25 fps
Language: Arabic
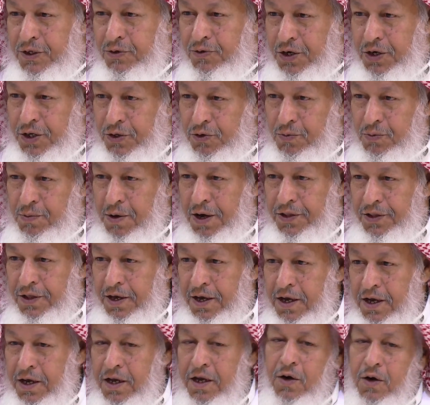يريد
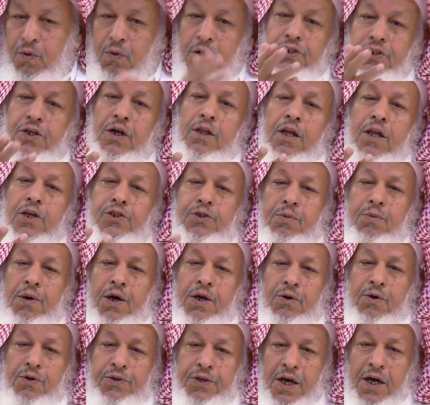ماذا وجه الله
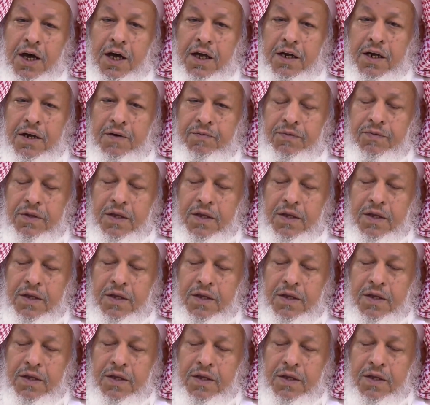سبحانه وتعالى